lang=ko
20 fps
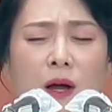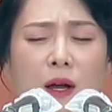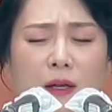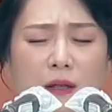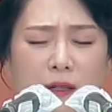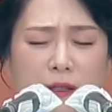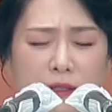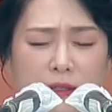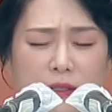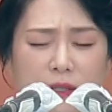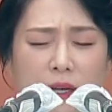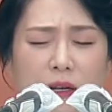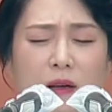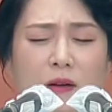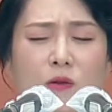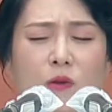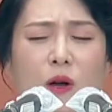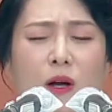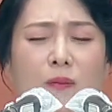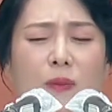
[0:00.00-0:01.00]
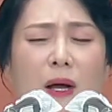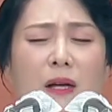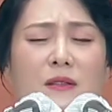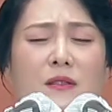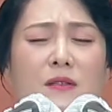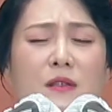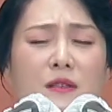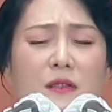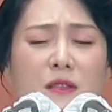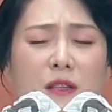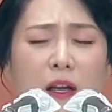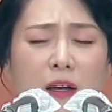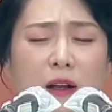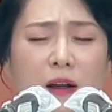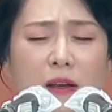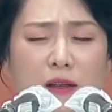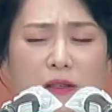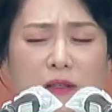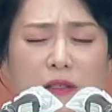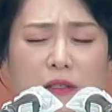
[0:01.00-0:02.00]
그 사랑과 받은 은혜가
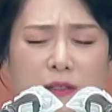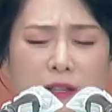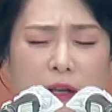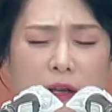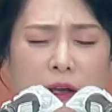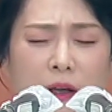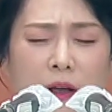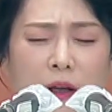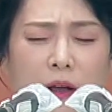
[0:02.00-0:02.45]
있는데